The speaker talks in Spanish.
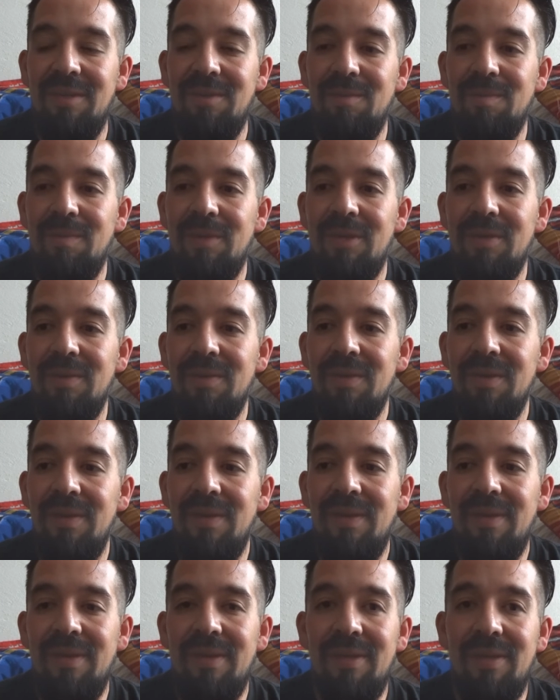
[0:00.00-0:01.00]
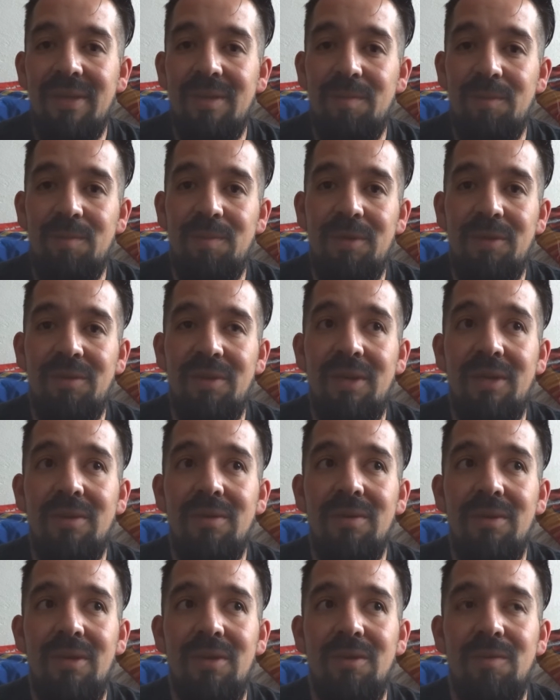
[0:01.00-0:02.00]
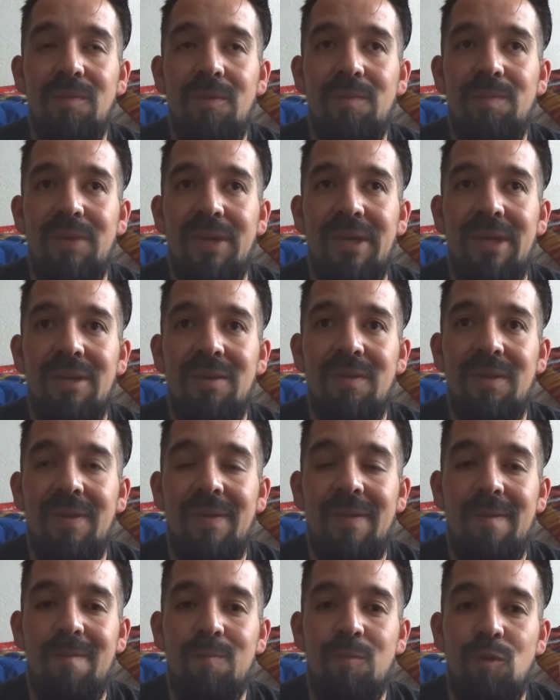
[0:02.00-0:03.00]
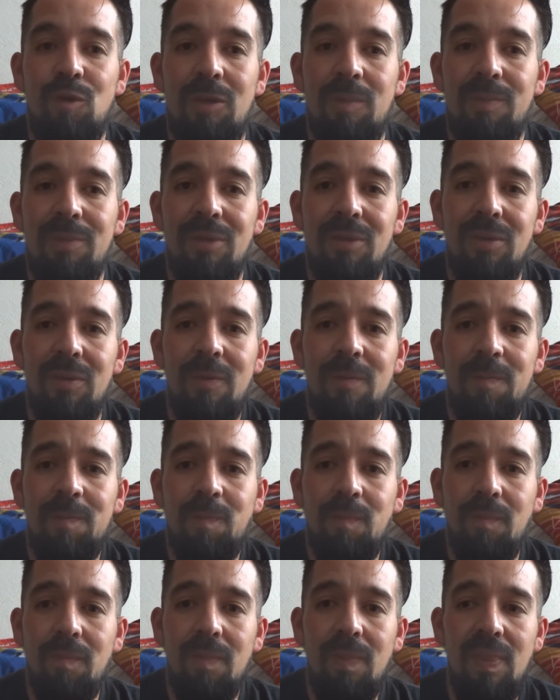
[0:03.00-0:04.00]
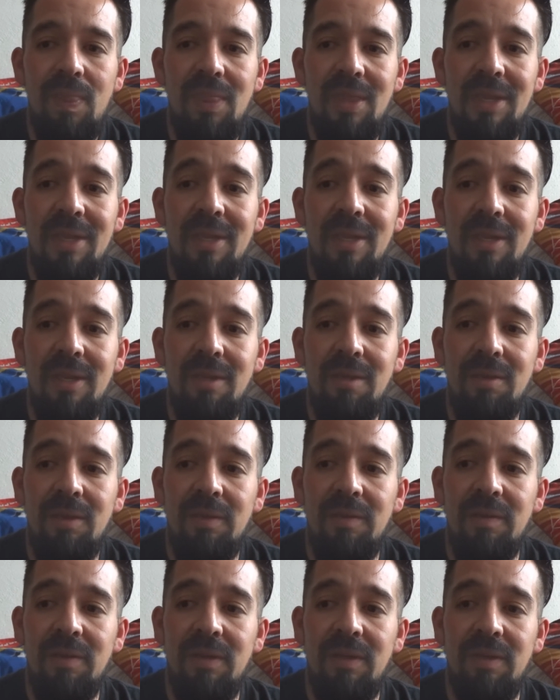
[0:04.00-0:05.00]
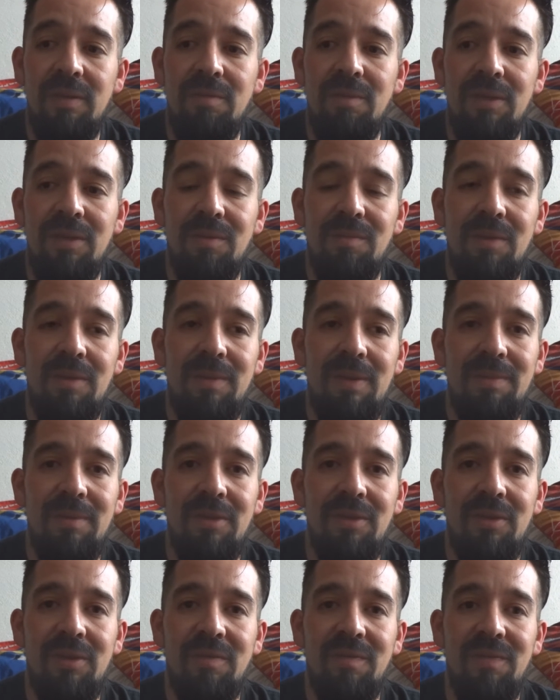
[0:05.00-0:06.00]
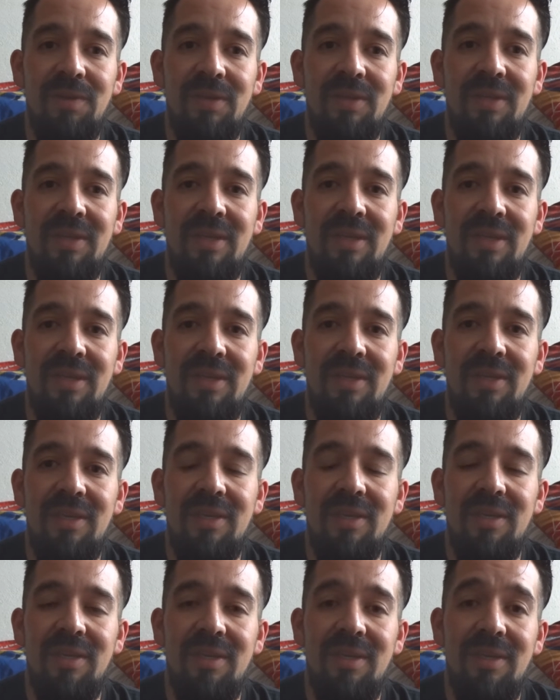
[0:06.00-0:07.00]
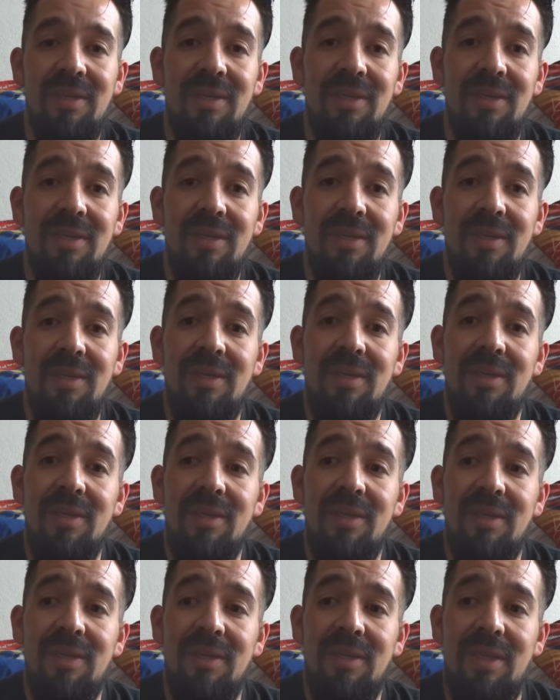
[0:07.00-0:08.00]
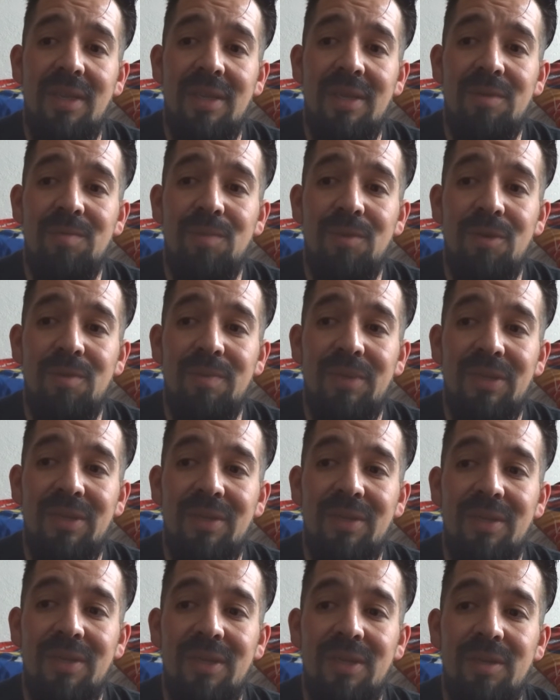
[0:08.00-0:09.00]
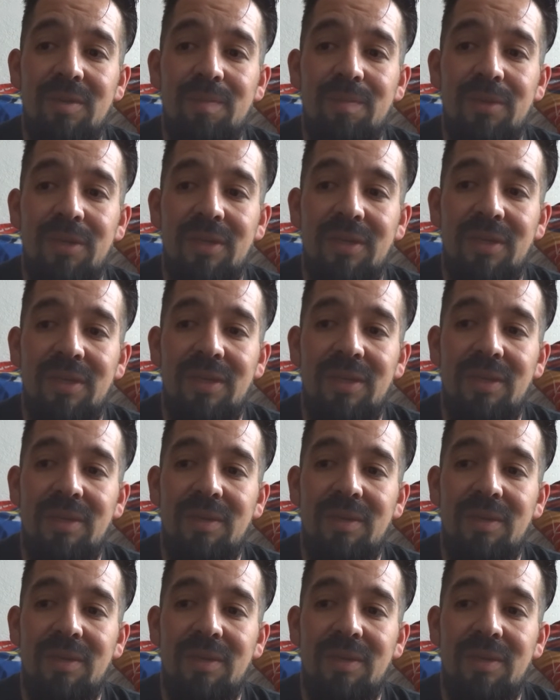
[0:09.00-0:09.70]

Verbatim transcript: números. Dije, pues me los hago y los voy pagando ahí poco a poco. Y en cuanto vuelva a haber otra oferta y, y tenga un poco más de dinero, pues,